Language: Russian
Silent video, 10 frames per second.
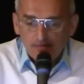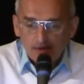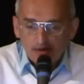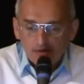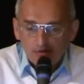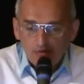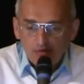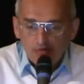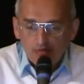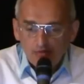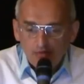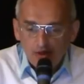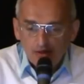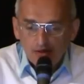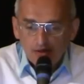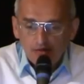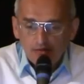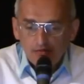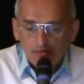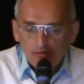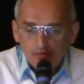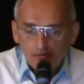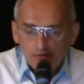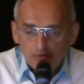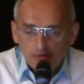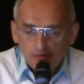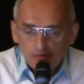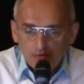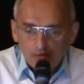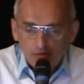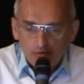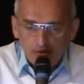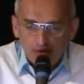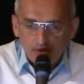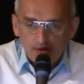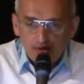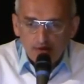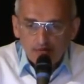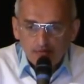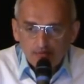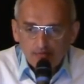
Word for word: отцом, матерью, руководителем,